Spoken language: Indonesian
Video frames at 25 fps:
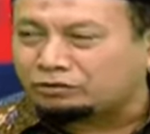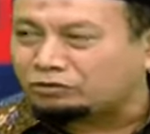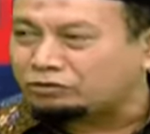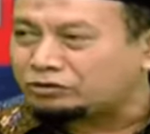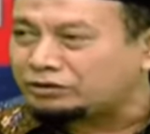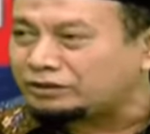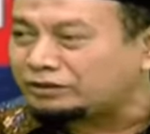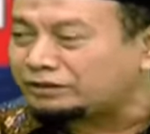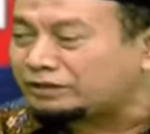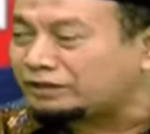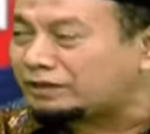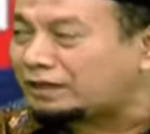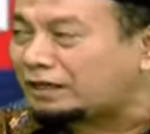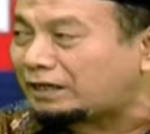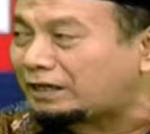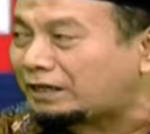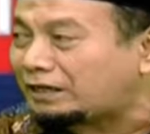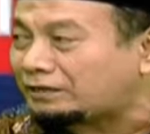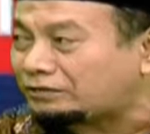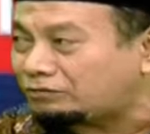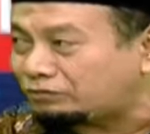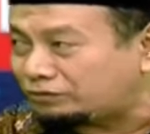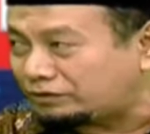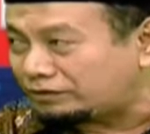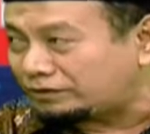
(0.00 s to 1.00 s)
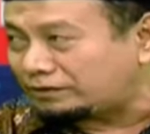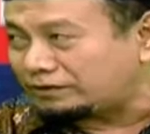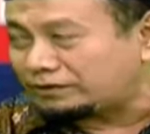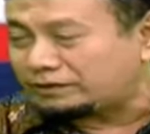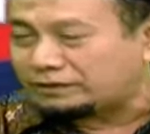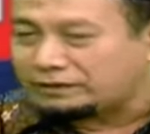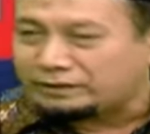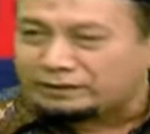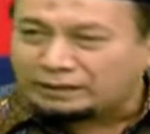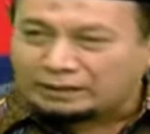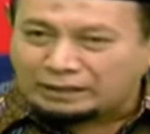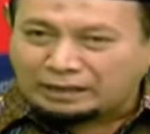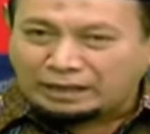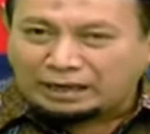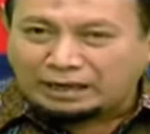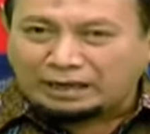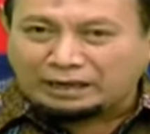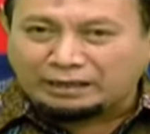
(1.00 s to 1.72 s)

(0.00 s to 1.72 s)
terus ditindaklanjuti Baik.